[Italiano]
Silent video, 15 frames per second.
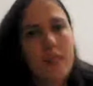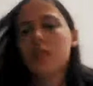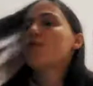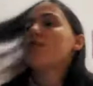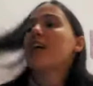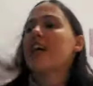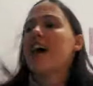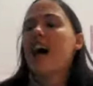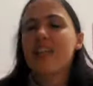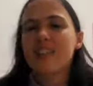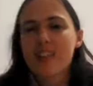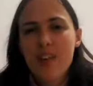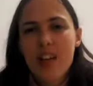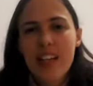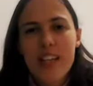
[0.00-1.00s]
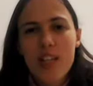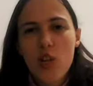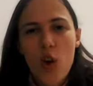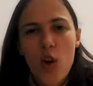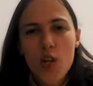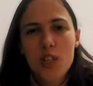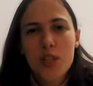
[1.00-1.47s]
sfrenata quella dei
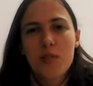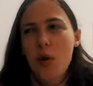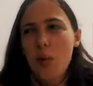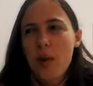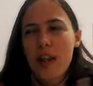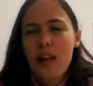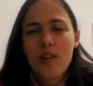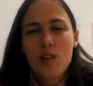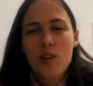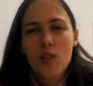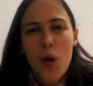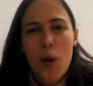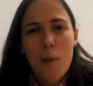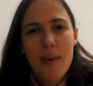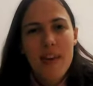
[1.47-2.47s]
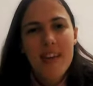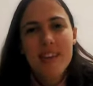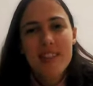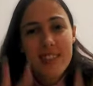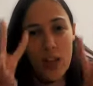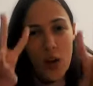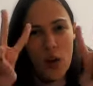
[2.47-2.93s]
dolci come nello shopping
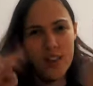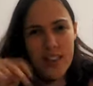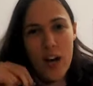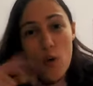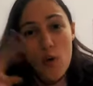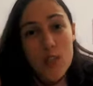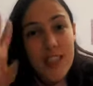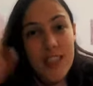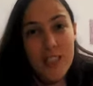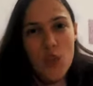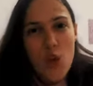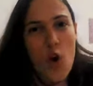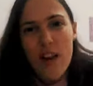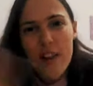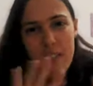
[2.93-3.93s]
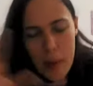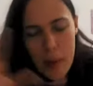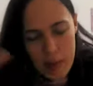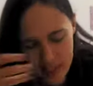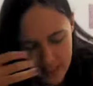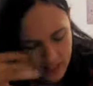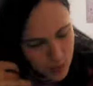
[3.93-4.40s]
seconda ossessione
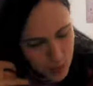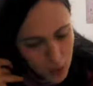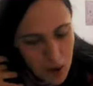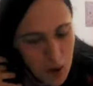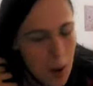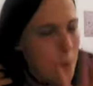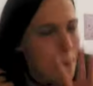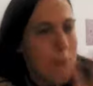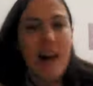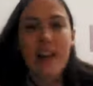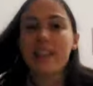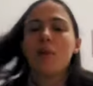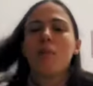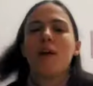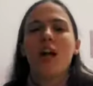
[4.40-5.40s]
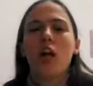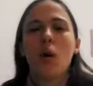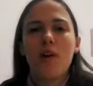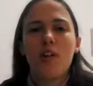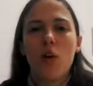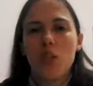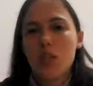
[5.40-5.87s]
veramente sono matta per la
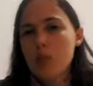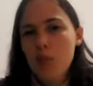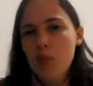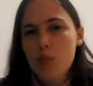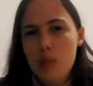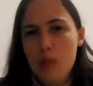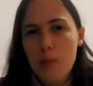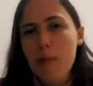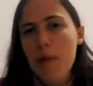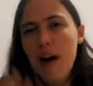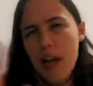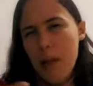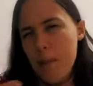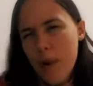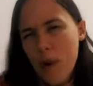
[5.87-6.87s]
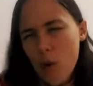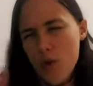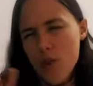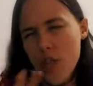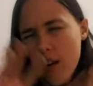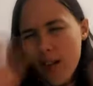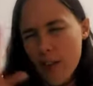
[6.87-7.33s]
roba dolce poi sto sempre male però
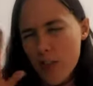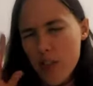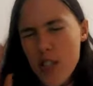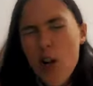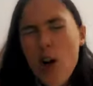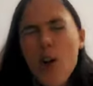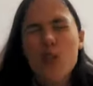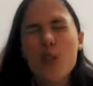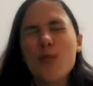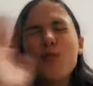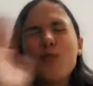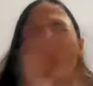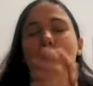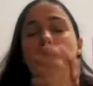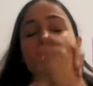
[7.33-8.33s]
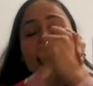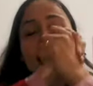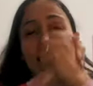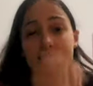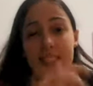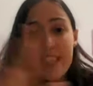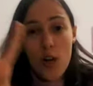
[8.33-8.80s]
questo è un altro discorso
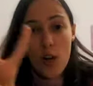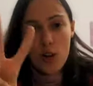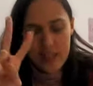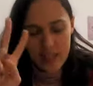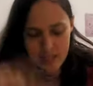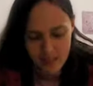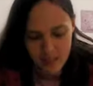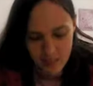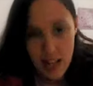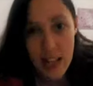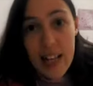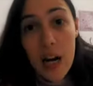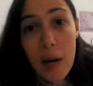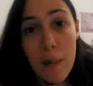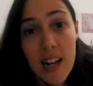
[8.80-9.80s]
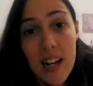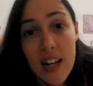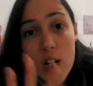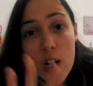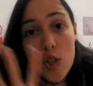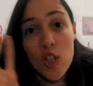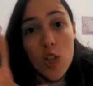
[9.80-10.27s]
seconda le caramelle
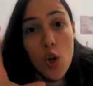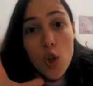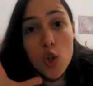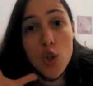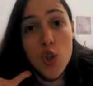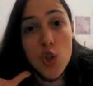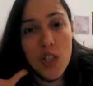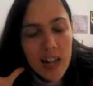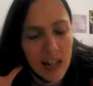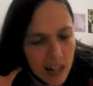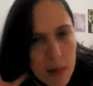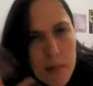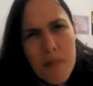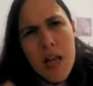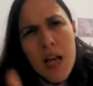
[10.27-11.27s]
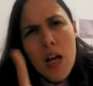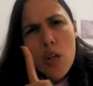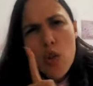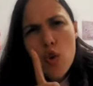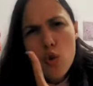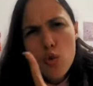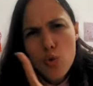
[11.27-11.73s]
le cose dolci in generale
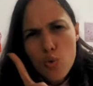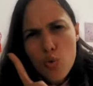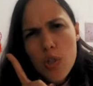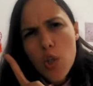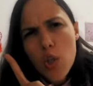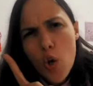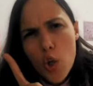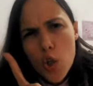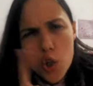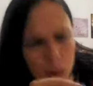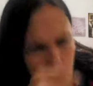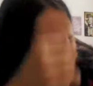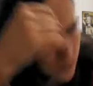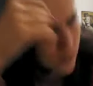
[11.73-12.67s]
non tutti i dolci